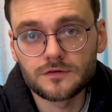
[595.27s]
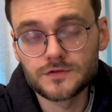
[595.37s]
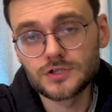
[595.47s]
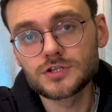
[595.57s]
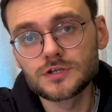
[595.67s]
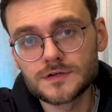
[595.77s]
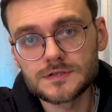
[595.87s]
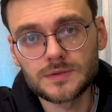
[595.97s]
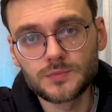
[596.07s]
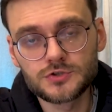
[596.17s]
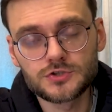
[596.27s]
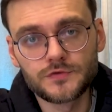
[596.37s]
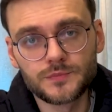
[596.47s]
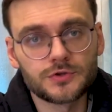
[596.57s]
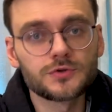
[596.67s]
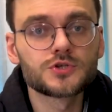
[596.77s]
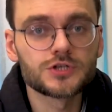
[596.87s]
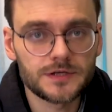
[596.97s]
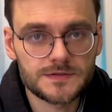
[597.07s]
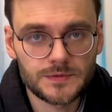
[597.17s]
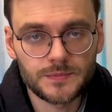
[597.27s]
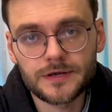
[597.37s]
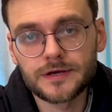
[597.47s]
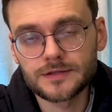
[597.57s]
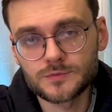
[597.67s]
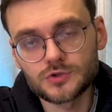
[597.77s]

внешних разработчиков подключаться к проектам,